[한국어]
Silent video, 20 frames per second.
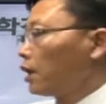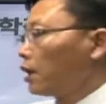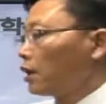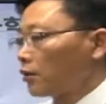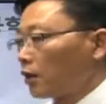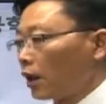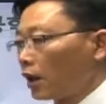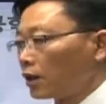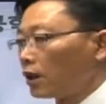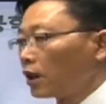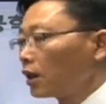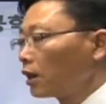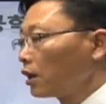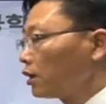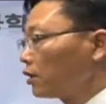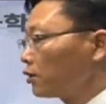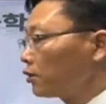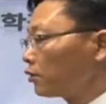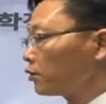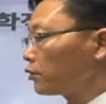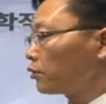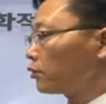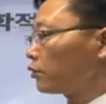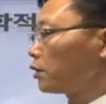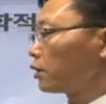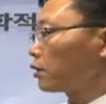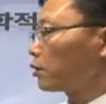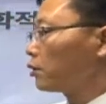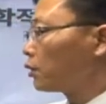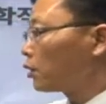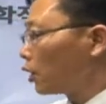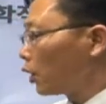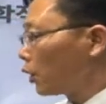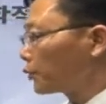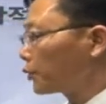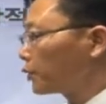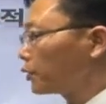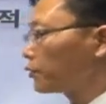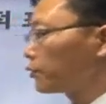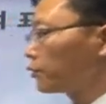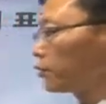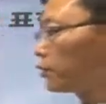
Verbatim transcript: 관계가 있을 수도 있고 없을 수도